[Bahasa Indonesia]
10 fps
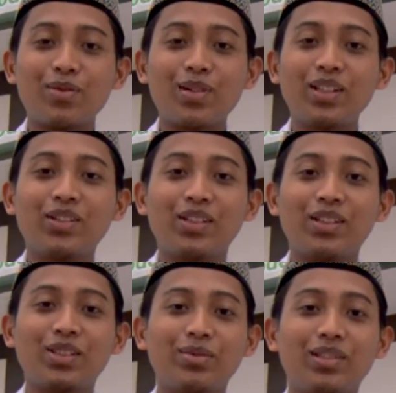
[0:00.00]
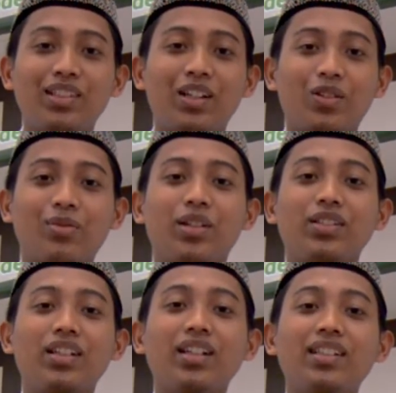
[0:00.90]
Ramadan disebut dengan
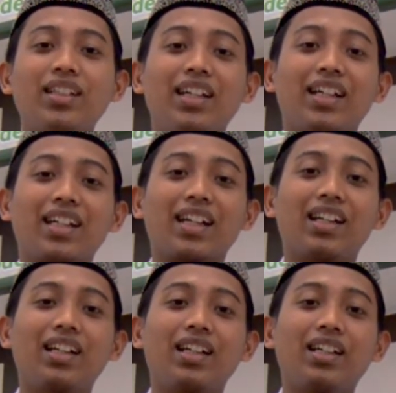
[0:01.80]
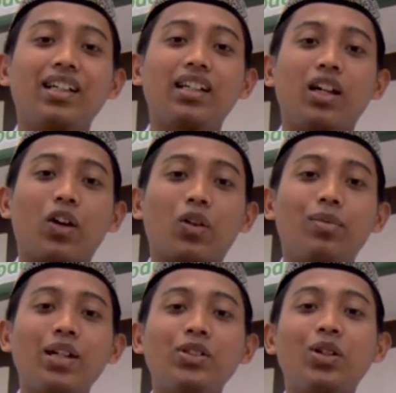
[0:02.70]
Ramadan? Karena
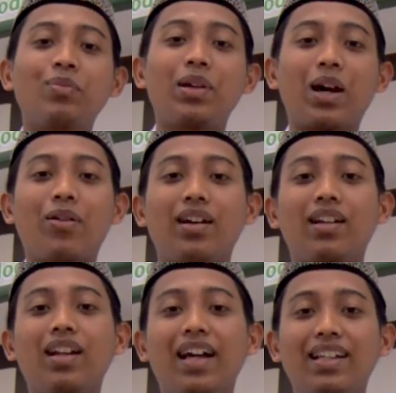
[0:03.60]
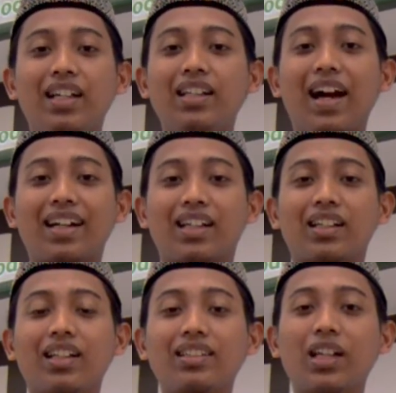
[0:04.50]
Ramadan berawal dari
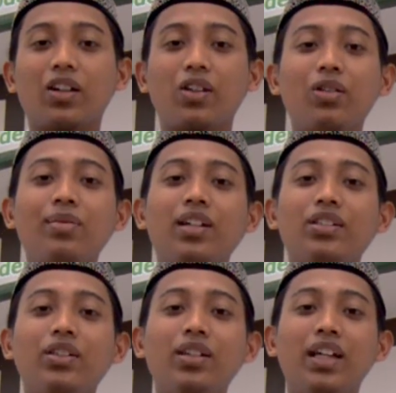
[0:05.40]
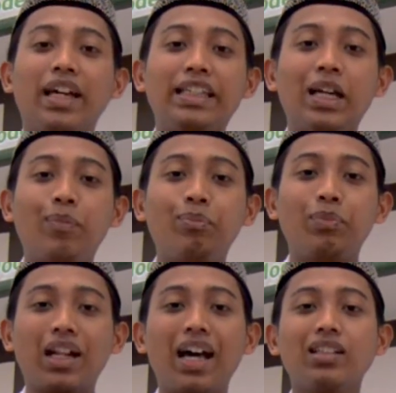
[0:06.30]
akar kata Ramadan yang
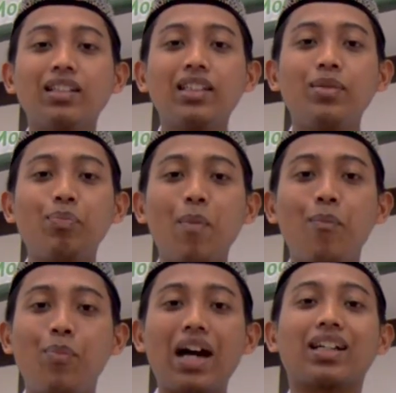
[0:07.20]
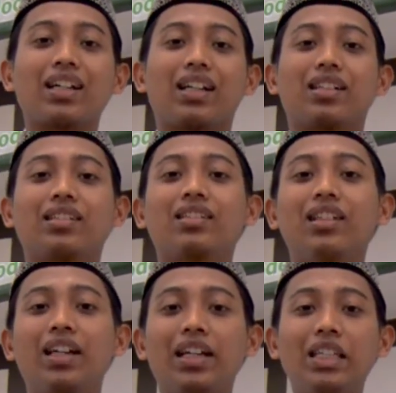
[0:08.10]
berarti membakar,
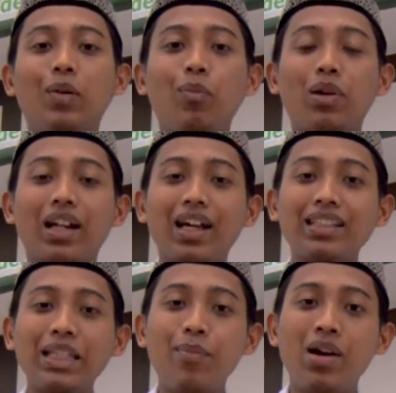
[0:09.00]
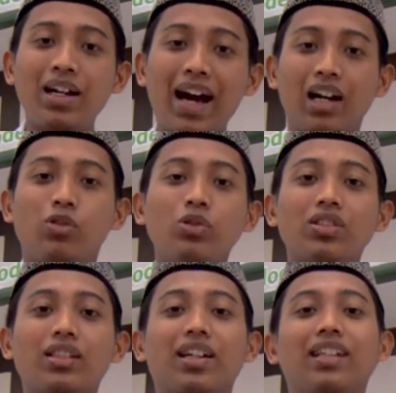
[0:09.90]
yang berarti
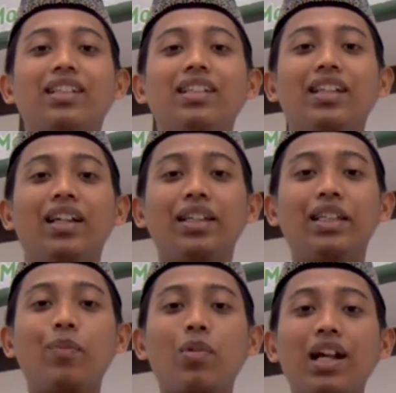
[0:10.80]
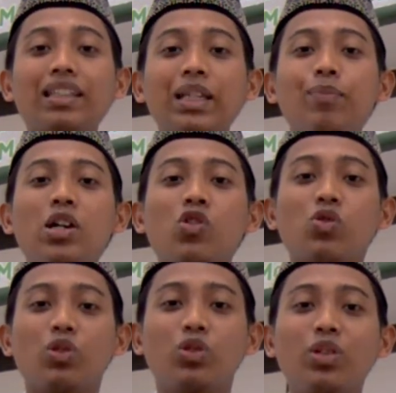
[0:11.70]
menghanguskan, yang berarti
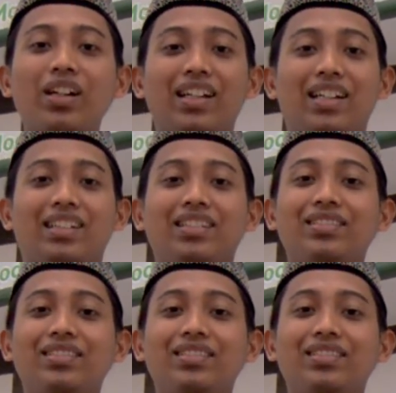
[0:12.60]
menggugurkan.